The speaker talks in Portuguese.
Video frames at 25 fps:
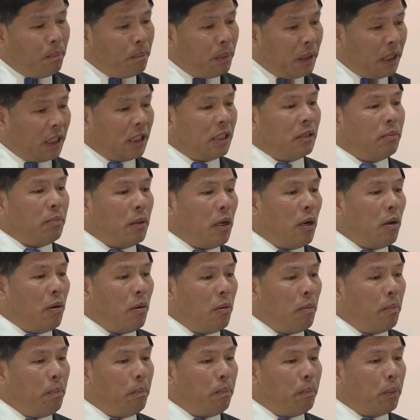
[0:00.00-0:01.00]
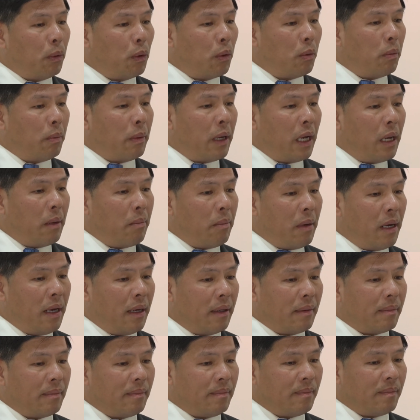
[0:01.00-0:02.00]
principal
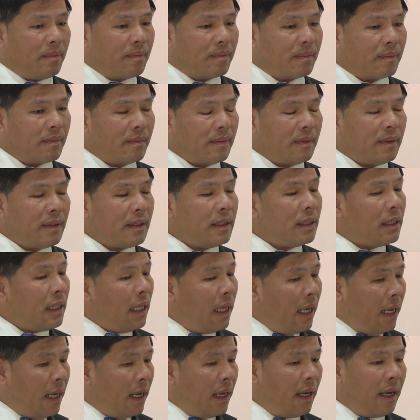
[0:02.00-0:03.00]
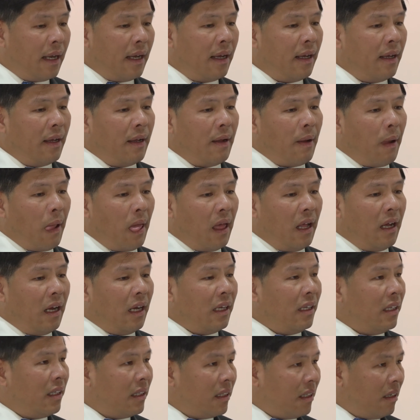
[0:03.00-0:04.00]
problema é
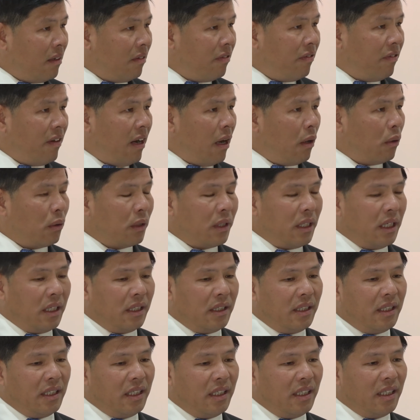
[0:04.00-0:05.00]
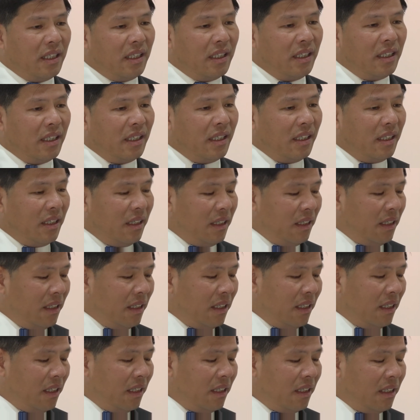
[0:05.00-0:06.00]
ainda falta de
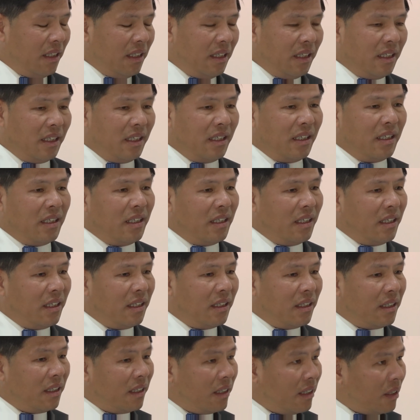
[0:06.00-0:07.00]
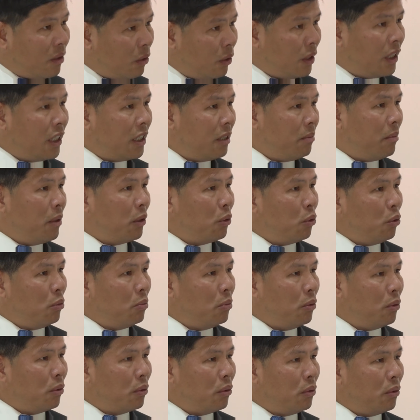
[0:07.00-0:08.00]
de, de, de, de conhecimento
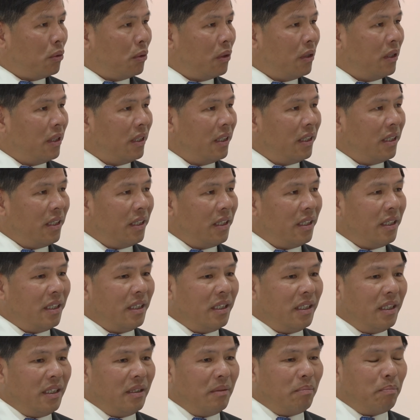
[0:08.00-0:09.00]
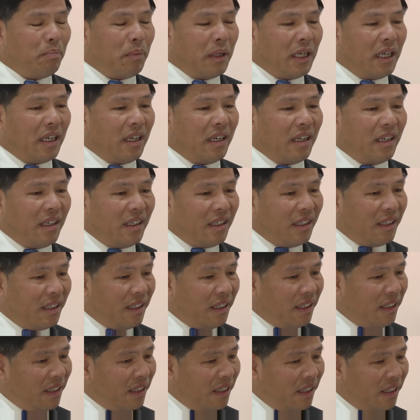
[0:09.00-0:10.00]
mútuo e para
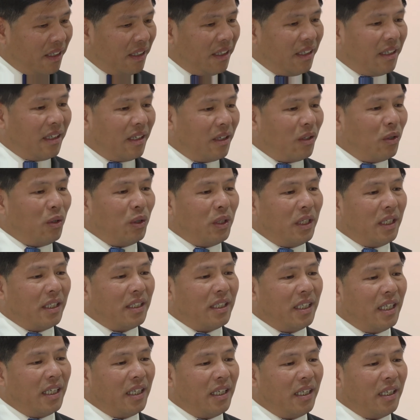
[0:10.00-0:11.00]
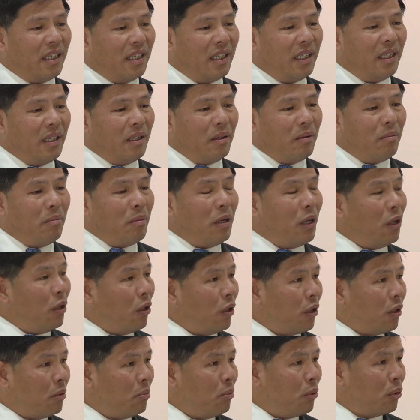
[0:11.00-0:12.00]
conhecer
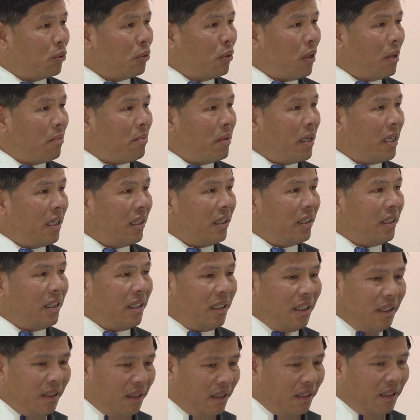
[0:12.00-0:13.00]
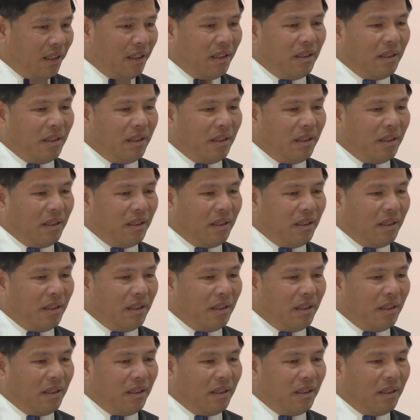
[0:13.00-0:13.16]
melhor mutuamente